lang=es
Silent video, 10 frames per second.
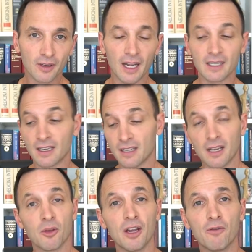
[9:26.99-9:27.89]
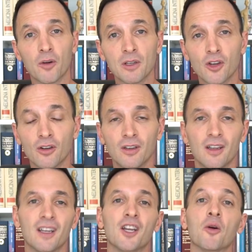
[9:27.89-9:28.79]
que les haya servido la información
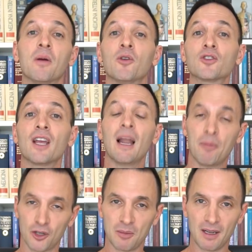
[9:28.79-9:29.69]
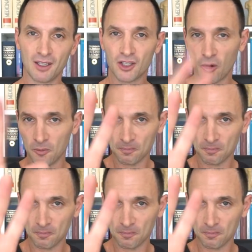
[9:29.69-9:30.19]
y nos vemos en la próxima. Chau.